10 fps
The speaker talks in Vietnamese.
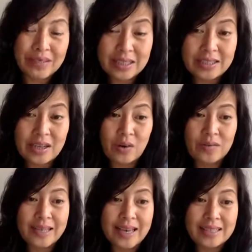làm việc gì
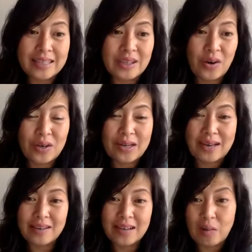đó và nghe tiếng con
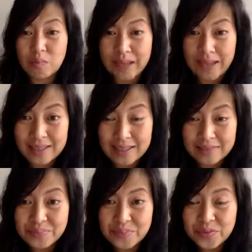cái nó khóc hét
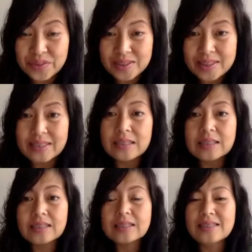lên đó.
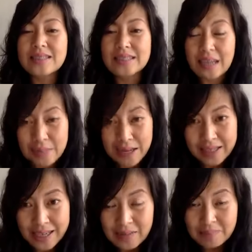thì cha
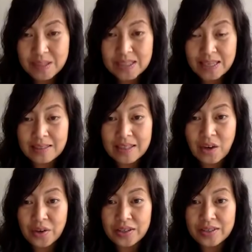mẹ ngay lập tức chạy đến
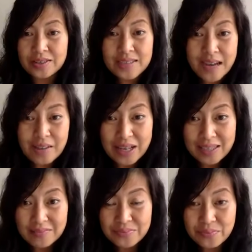hỏi đứa nào
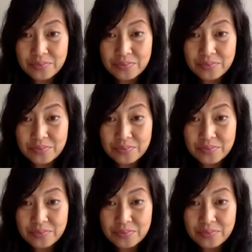đánh